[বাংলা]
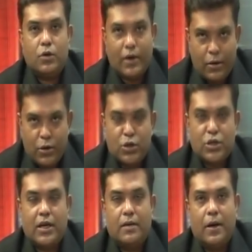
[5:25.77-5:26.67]
করা হয়েছে
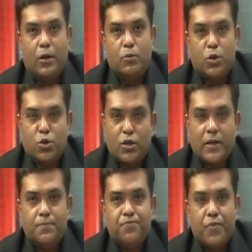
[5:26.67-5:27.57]
সারা ভারতবর্ষকে
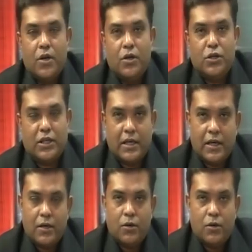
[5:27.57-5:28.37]
সেটা